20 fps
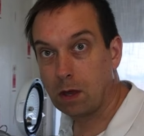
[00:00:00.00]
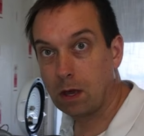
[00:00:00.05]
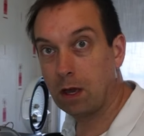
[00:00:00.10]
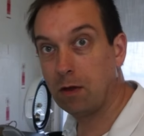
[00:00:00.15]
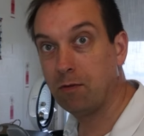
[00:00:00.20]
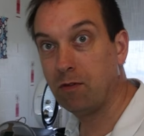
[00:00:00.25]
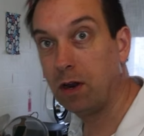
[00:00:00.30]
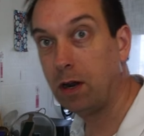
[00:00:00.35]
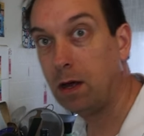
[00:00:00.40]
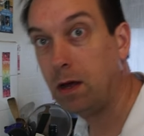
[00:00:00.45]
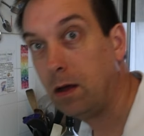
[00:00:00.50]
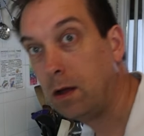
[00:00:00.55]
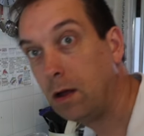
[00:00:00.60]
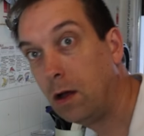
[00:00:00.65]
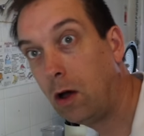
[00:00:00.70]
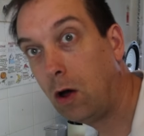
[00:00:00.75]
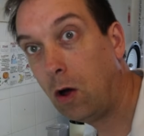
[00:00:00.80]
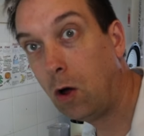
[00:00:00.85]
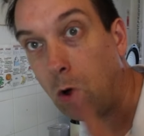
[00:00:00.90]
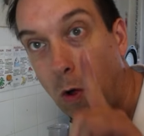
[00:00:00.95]
Et
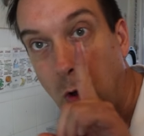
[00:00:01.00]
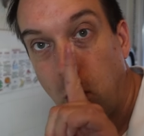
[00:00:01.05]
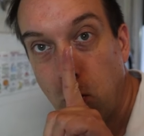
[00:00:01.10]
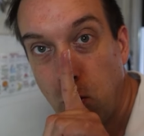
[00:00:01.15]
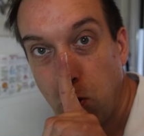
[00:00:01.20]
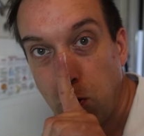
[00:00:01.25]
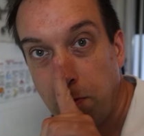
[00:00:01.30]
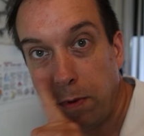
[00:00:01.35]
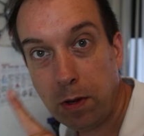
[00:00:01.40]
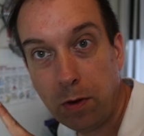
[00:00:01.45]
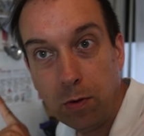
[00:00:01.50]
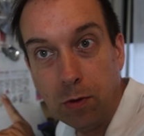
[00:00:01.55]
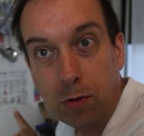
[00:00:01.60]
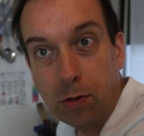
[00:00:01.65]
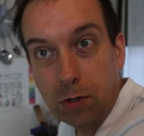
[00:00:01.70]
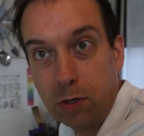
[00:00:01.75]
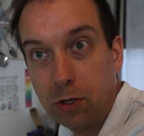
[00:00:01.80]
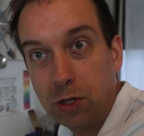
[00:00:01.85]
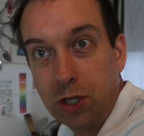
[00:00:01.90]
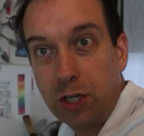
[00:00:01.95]
voilà, en une
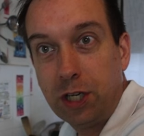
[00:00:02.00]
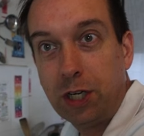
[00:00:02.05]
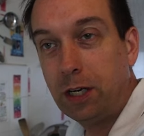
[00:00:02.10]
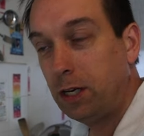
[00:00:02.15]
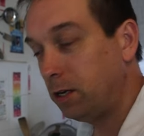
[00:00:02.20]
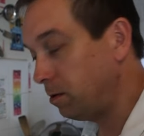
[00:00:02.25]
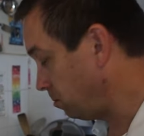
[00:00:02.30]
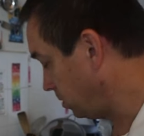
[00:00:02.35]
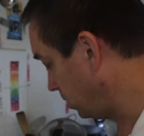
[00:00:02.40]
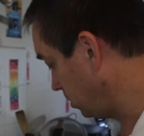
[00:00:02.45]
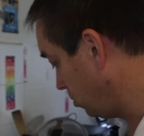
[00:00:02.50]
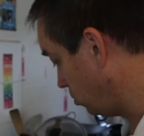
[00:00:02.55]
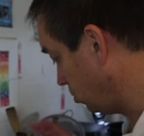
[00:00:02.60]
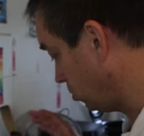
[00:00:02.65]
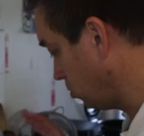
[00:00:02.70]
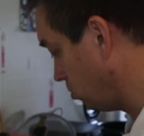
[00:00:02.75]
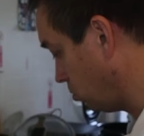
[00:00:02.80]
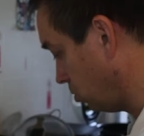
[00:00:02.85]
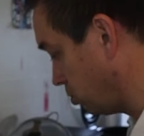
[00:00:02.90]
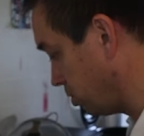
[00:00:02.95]
minute, j'ai mes
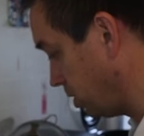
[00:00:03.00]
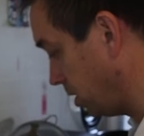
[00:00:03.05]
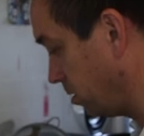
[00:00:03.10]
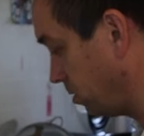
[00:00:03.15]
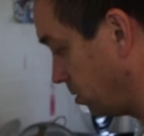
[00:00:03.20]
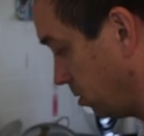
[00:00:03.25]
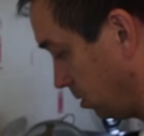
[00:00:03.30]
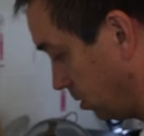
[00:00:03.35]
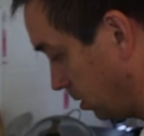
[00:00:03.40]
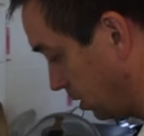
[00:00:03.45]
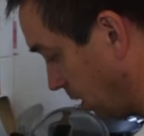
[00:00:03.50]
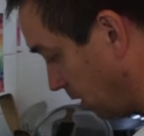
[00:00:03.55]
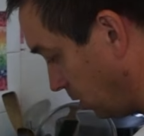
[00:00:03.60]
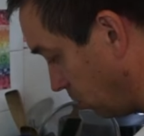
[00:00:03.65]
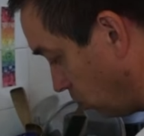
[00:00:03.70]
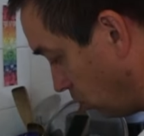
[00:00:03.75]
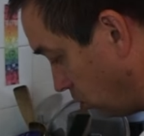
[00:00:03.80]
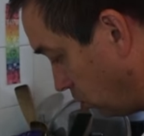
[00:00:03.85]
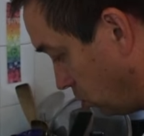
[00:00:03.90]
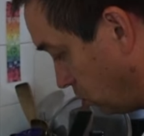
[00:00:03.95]
deux courgettes très
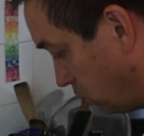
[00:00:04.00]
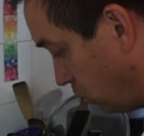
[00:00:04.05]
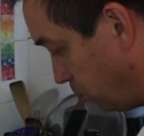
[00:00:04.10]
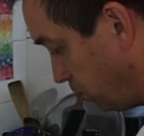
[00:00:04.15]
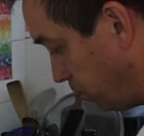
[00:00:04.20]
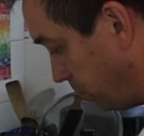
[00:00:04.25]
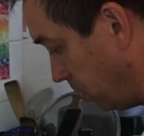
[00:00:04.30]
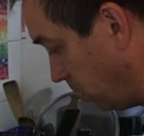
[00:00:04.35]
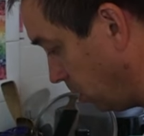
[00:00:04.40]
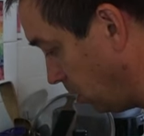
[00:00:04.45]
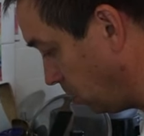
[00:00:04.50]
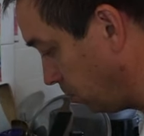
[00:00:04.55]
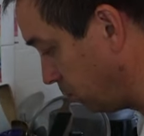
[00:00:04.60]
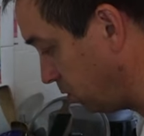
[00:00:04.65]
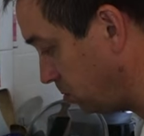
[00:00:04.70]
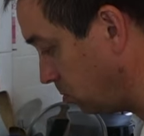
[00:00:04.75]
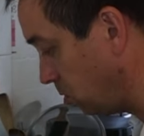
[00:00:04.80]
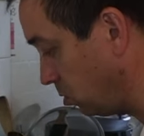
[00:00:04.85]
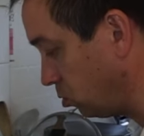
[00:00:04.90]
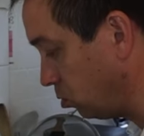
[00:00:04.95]
grosses coupées en
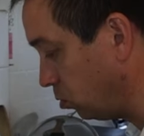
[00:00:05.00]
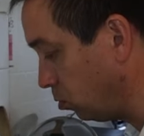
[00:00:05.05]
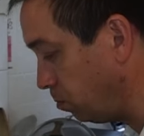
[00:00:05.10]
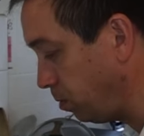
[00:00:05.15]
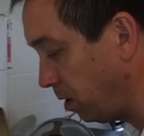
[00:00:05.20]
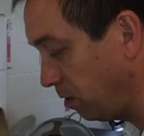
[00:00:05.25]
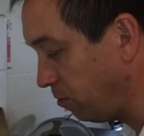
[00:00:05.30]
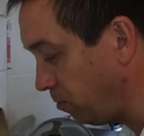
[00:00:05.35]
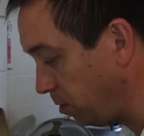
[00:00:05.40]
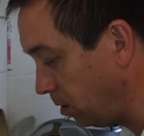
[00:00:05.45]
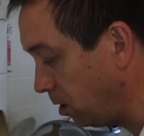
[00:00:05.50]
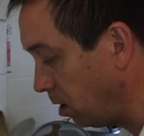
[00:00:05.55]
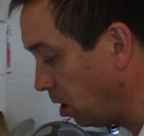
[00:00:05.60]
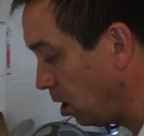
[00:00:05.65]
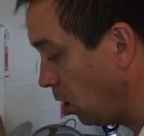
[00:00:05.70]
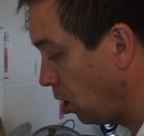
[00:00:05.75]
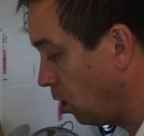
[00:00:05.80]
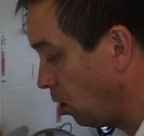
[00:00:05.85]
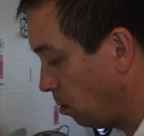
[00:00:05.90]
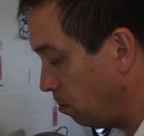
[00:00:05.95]
petits morceaux, parfait.
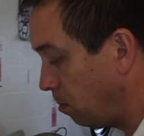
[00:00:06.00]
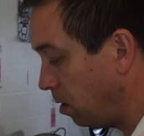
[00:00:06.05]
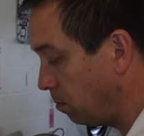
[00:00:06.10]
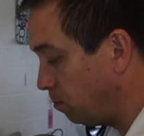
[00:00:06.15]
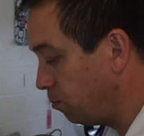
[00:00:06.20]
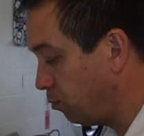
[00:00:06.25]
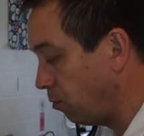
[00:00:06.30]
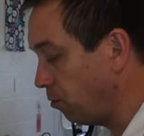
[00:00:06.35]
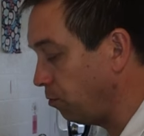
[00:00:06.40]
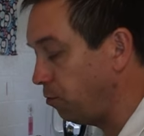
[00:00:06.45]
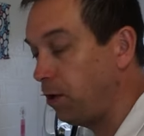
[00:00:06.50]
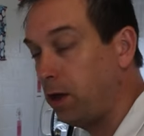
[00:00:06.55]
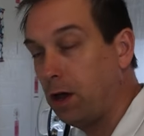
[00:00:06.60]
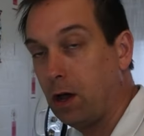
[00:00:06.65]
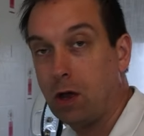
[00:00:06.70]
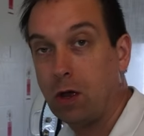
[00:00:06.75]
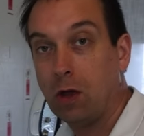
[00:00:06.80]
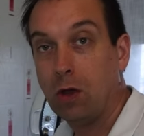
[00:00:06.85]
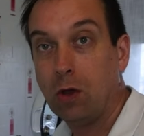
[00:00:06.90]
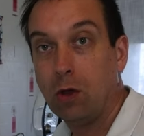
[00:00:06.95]
Bah, pour faire
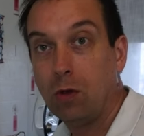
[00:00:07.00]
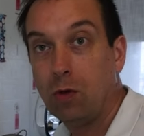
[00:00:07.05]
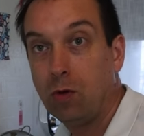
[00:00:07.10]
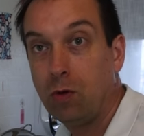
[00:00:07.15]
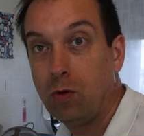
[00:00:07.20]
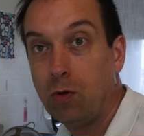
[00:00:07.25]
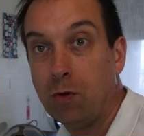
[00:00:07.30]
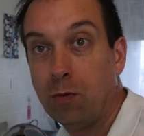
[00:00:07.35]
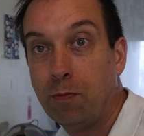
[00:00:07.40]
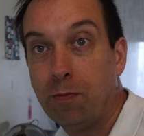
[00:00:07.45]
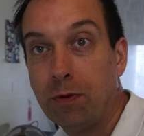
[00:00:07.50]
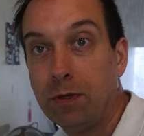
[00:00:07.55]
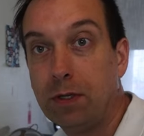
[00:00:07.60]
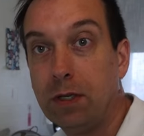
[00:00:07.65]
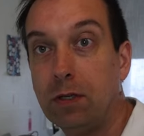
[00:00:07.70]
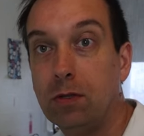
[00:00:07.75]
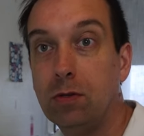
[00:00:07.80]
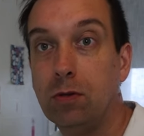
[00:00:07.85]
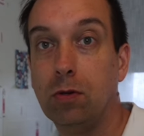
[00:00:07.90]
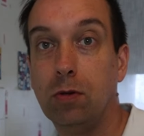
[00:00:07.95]
une
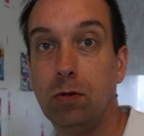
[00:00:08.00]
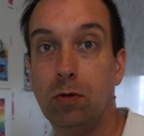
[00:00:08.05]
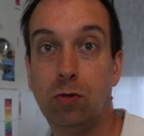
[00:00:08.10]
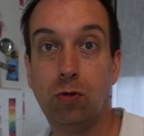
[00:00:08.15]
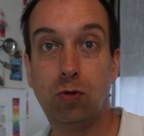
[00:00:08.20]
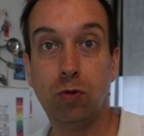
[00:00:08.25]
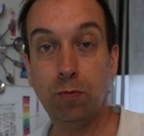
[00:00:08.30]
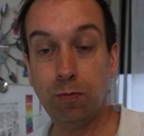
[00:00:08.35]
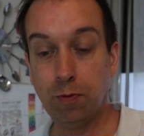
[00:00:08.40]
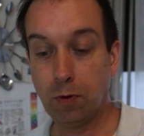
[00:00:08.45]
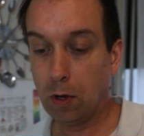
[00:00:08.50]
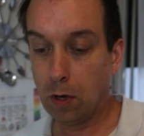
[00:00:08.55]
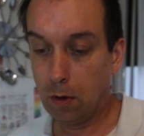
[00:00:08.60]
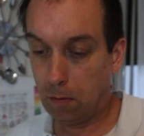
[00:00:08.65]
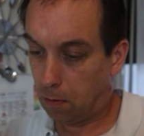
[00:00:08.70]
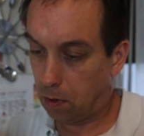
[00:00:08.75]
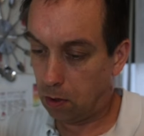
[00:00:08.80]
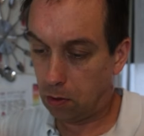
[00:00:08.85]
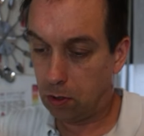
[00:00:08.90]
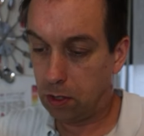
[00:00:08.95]
petite euh, soupe,
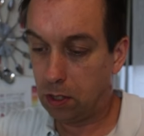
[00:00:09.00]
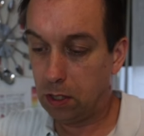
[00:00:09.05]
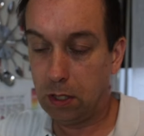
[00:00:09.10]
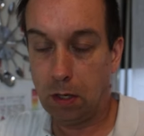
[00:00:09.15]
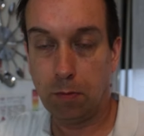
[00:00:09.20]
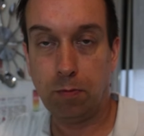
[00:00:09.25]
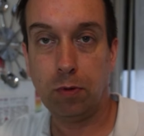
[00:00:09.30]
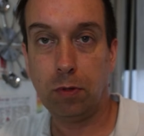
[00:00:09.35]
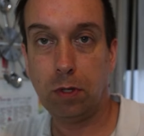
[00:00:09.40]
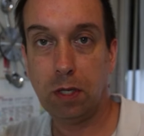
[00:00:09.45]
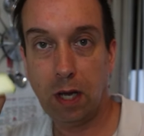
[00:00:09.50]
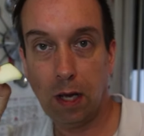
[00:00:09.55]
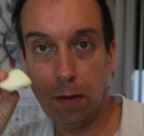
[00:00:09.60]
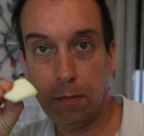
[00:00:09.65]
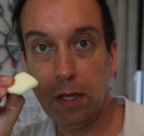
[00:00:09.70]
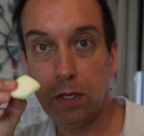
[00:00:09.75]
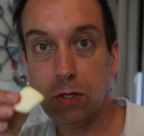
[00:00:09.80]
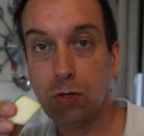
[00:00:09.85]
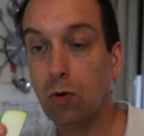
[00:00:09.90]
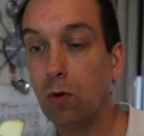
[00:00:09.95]
mais aussi ça peut très
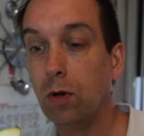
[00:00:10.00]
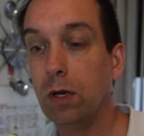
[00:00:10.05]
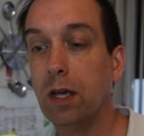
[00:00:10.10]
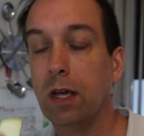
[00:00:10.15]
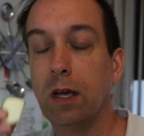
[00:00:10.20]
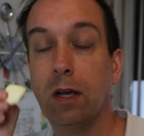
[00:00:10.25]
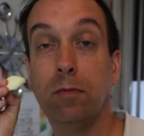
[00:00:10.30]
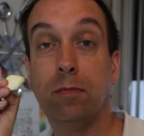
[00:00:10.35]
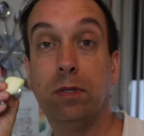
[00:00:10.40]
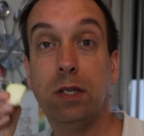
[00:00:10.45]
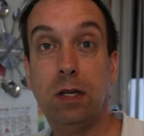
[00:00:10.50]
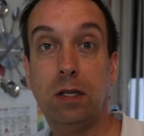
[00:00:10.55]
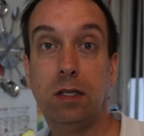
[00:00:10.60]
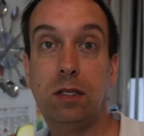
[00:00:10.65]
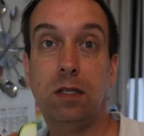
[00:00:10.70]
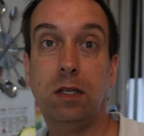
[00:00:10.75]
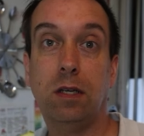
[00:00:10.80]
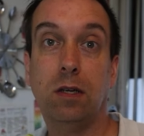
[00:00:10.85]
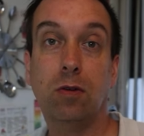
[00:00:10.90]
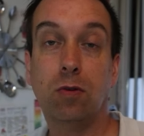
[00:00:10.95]
bien se croquer comme ça. Hein.
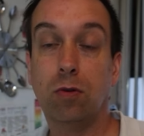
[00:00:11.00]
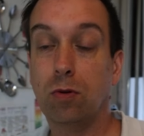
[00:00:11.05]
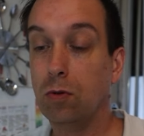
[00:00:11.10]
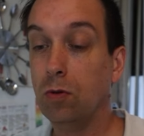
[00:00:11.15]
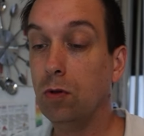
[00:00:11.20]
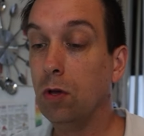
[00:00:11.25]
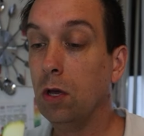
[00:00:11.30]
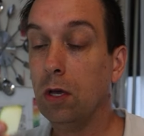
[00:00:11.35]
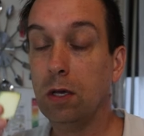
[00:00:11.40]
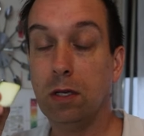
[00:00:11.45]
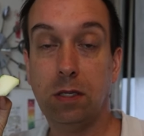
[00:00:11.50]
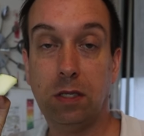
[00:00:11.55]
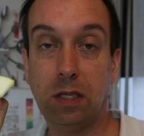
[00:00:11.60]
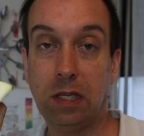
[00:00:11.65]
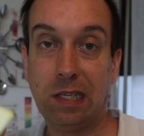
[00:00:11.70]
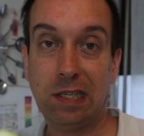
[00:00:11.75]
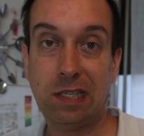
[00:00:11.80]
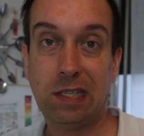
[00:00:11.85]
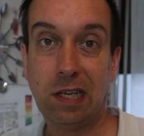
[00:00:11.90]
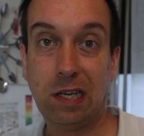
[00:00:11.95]
C'est cru,
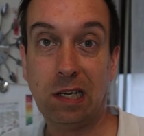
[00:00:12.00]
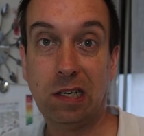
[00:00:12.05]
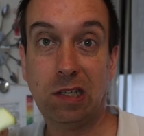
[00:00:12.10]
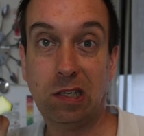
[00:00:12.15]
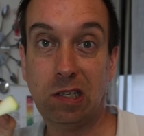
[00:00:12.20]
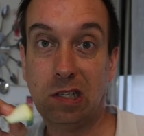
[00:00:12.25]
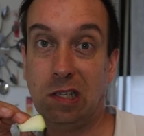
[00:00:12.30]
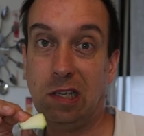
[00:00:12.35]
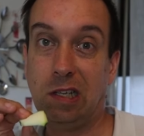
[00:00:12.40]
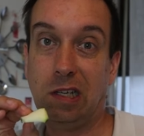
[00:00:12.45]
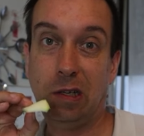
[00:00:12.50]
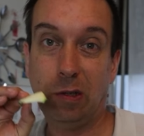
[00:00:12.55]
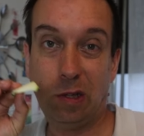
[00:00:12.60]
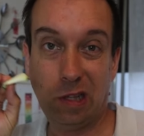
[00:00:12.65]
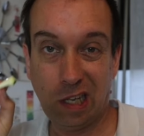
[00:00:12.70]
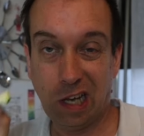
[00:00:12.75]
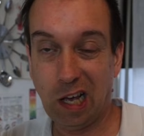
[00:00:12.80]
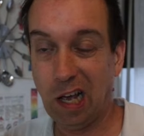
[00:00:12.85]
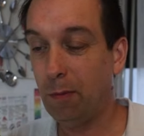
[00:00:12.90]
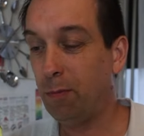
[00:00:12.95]
c'est sain, c'est
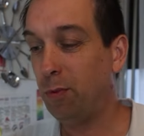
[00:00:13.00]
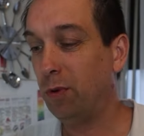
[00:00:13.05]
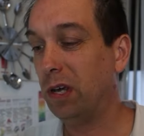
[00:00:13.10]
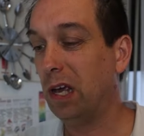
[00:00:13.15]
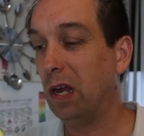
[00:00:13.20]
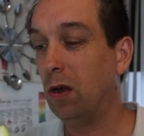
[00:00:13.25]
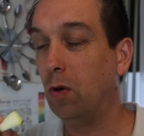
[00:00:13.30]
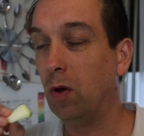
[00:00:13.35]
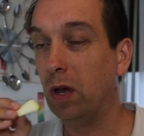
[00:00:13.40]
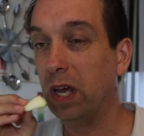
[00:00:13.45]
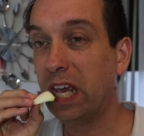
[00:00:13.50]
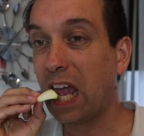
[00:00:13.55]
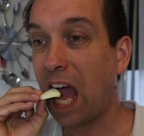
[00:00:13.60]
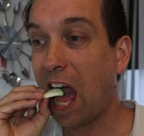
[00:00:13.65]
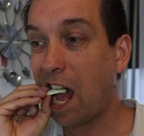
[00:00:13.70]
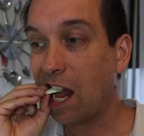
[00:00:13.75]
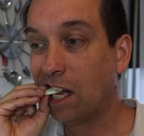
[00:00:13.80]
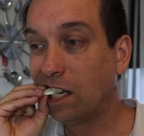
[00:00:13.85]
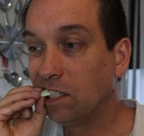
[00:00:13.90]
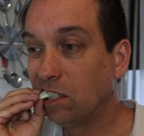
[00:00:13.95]
très peu calorique.